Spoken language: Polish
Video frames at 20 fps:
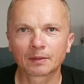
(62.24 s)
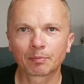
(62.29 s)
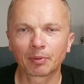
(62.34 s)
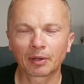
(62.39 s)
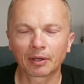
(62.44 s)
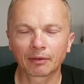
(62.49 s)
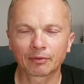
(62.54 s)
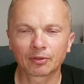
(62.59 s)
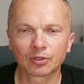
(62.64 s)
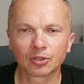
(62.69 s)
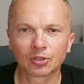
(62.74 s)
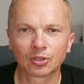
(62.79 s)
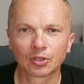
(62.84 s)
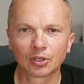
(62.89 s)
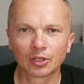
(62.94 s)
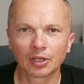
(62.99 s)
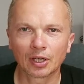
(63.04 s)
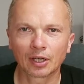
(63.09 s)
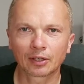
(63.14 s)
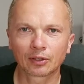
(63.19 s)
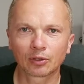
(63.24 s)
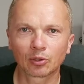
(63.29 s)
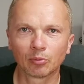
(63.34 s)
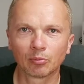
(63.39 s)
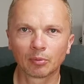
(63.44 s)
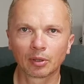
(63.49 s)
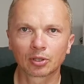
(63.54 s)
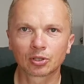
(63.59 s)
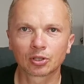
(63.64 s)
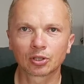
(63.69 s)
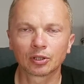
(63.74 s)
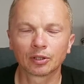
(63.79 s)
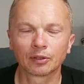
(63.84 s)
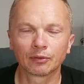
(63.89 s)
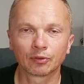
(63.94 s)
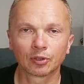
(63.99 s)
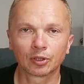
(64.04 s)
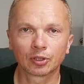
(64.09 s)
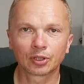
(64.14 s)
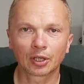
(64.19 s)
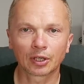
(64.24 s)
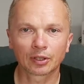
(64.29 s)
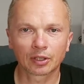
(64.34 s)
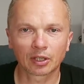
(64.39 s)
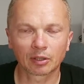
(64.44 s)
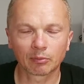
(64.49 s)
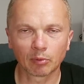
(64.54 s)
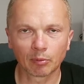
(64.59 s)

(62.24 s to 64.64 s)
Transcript: sprawdzić, jak to ma się w tych trendach,